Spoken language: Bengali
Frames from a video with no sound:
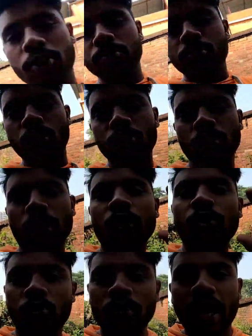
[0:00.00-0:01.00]
যেরকম
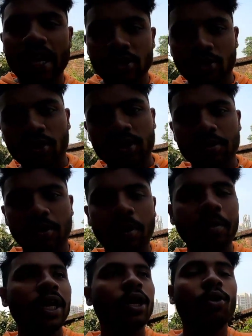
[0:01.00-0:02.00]
নতুন গ্যারেজ করেছে
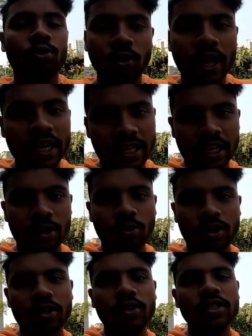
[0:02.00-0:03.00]
না মানে নতুন গ্যারেজ
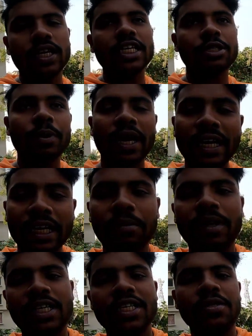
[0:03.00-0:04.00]
এখানে কোথায় হয়েছে
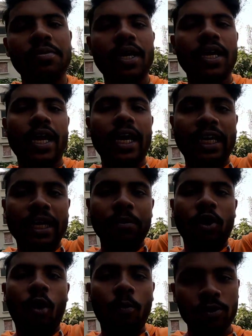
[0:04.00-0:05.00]
এটিএম আছে
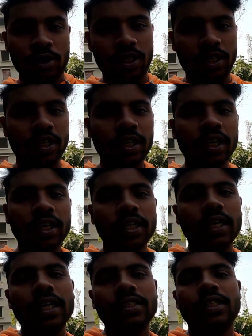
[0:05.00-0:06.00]
অপোজিটে
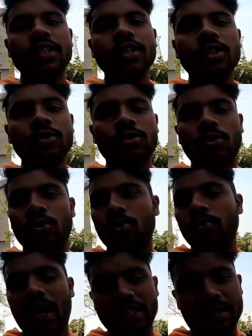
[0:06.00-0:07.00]
ঠিক আছে সো
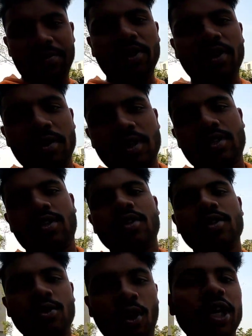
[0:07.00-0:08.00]
আজকে ভিডিওটা জাস্ট
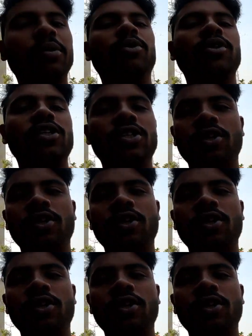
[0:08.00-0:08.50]
শর্টের মতো